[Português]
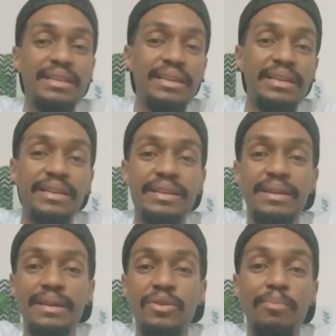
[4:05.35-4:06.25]

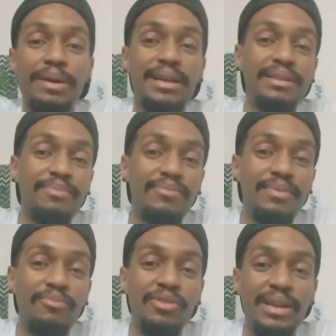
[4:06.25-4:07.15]
é, comparado à
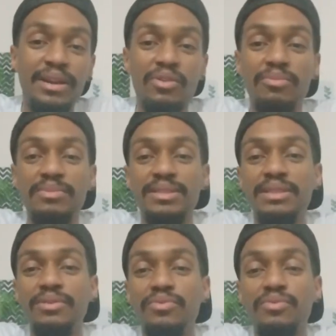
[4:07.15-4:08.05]
mulher, como
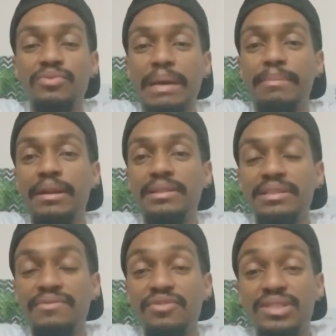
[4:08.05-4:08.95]
se o trabalho
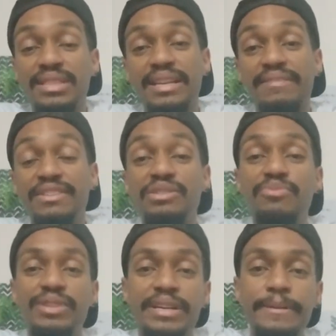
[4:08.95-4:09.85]
desse fosse tarefa de
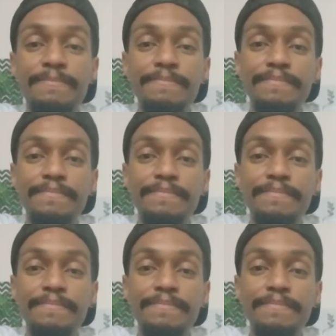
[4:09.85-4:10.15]
mulher.